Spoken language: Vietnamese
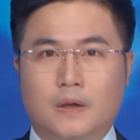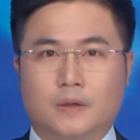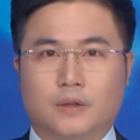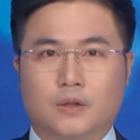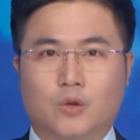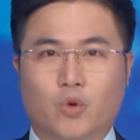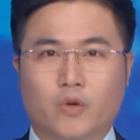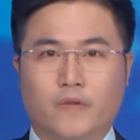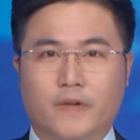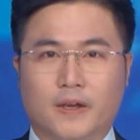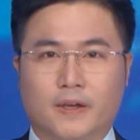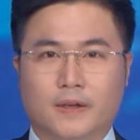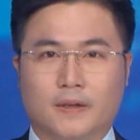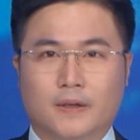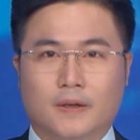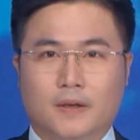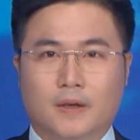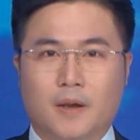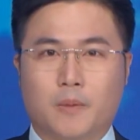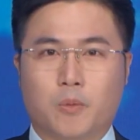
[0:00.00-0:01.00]
Thưa quý vị,
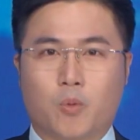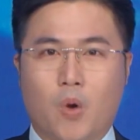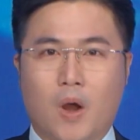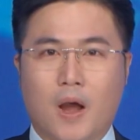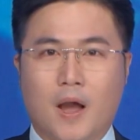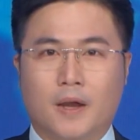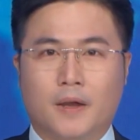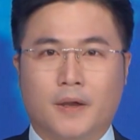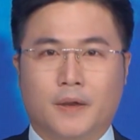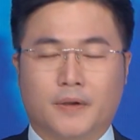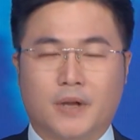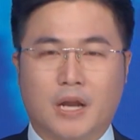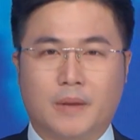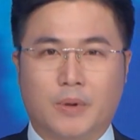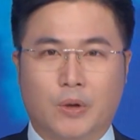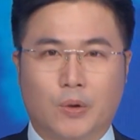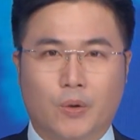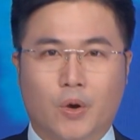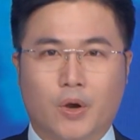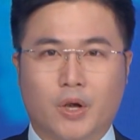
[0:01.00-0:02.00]
hôm qua, đại
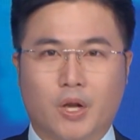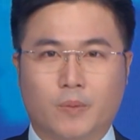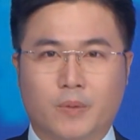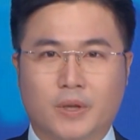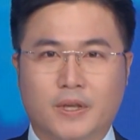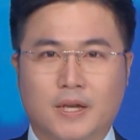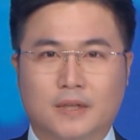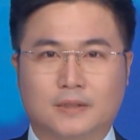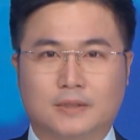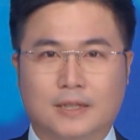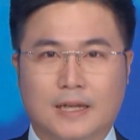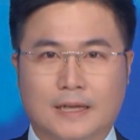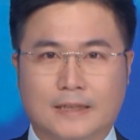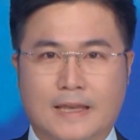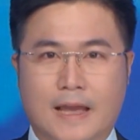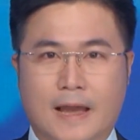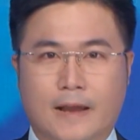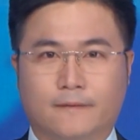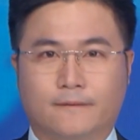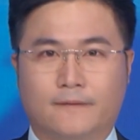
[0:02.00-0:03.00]
biểu Hội đồng Nhân dân tỉnh An
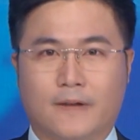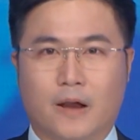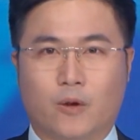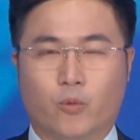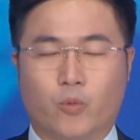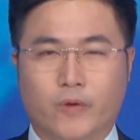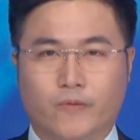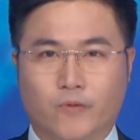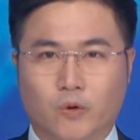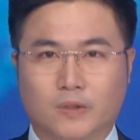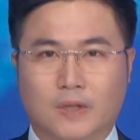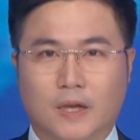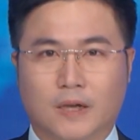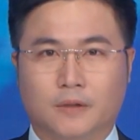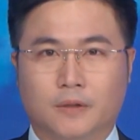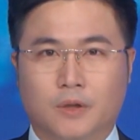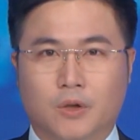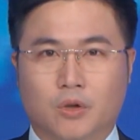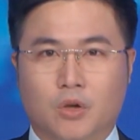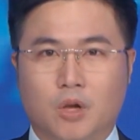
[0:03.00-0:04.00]
Giang và huyện Phú Tân
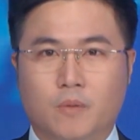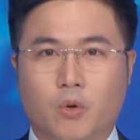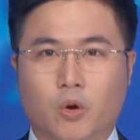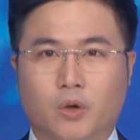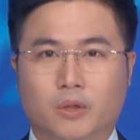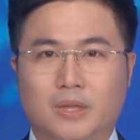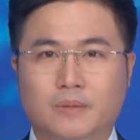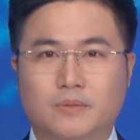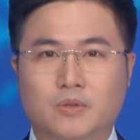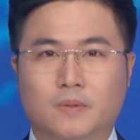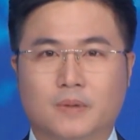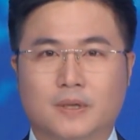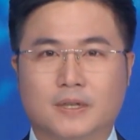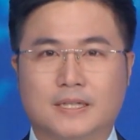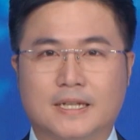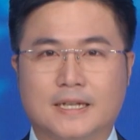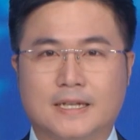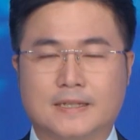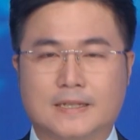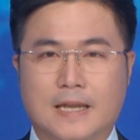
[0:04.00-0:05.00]
có buổi tiếp xúc cử
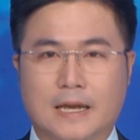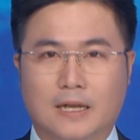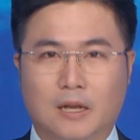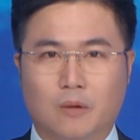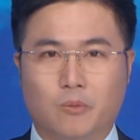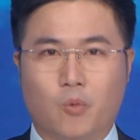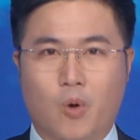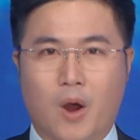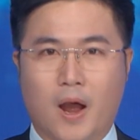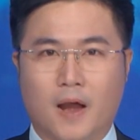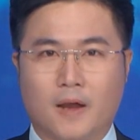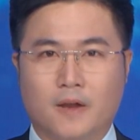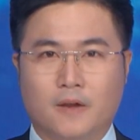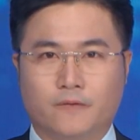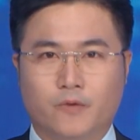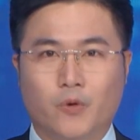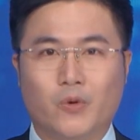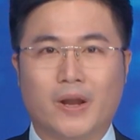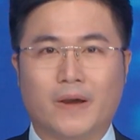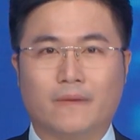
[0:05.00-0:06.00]
tri xã Long Hòa,
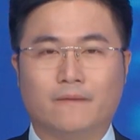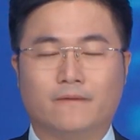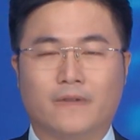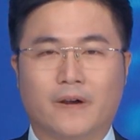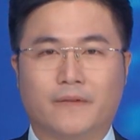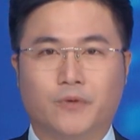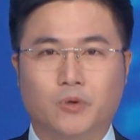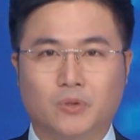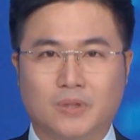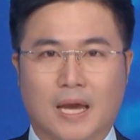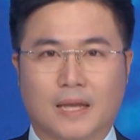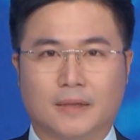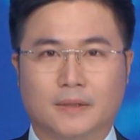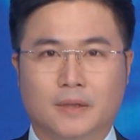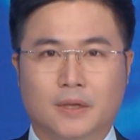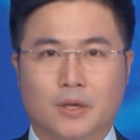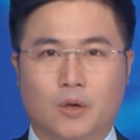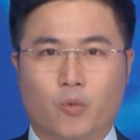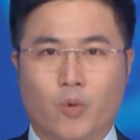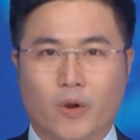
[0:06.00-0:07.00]
Phú Long và Phú Thạnh,
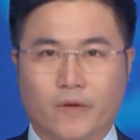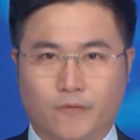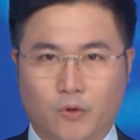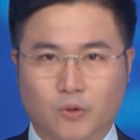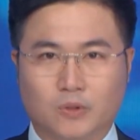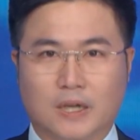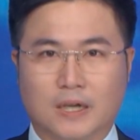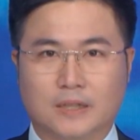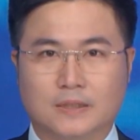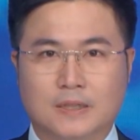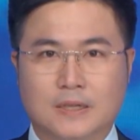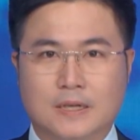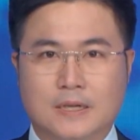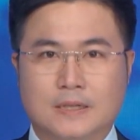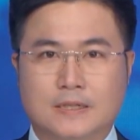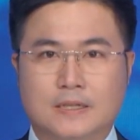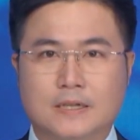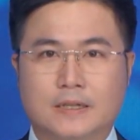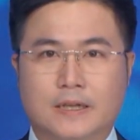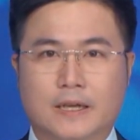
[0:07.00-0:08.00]
huyện Phú Tân
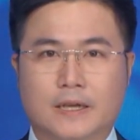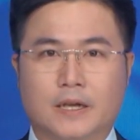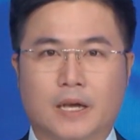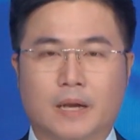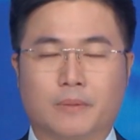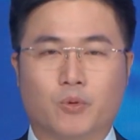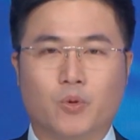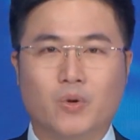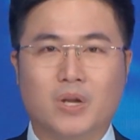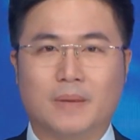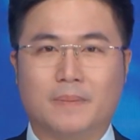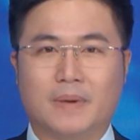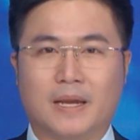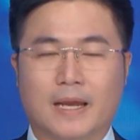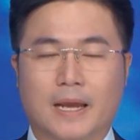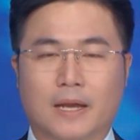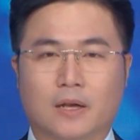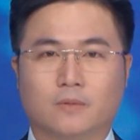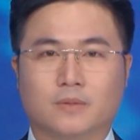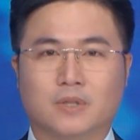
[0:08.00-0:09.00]
trước kỳ họp cuối năm hai
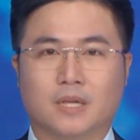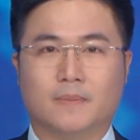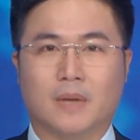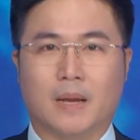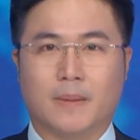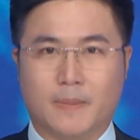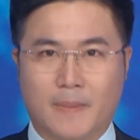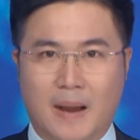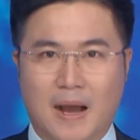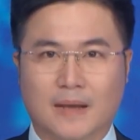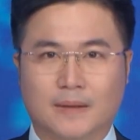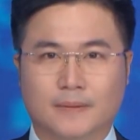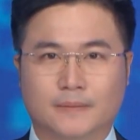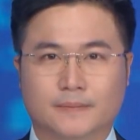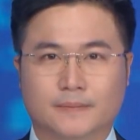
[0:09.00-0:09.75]
nghìn không trăm hai mươi ba.